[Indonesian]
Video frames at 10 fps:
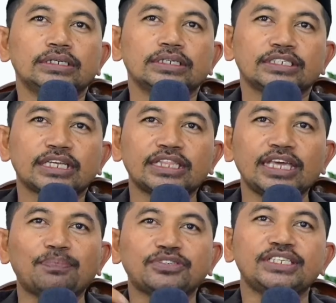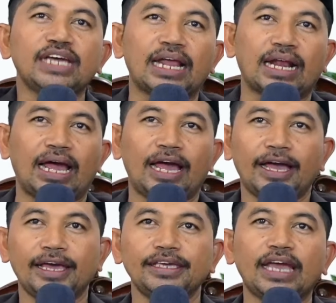setiap
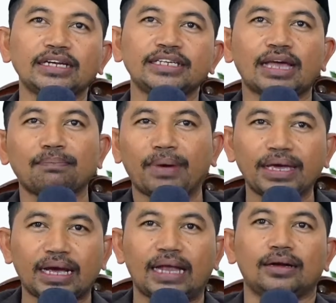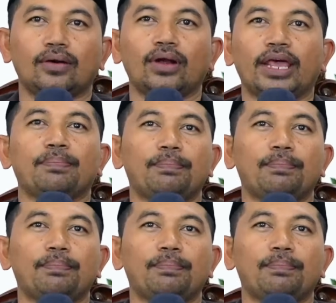sejarah yang disampaikan oleh